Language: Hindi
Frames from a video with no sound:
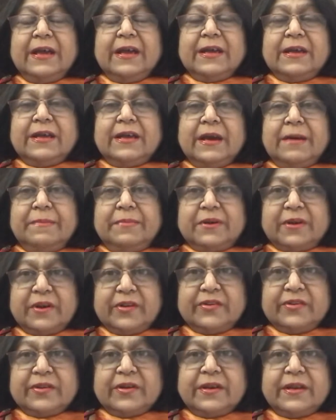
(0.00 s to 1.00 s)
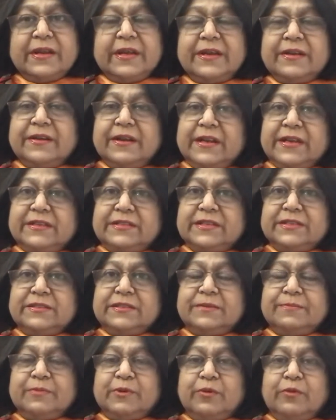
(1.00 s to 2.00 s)
कि हम ट्रस्ट करें
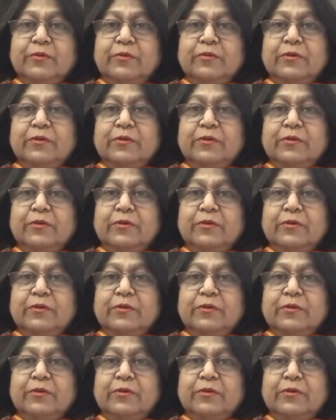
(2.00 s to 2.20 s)
रिलेशनशिप को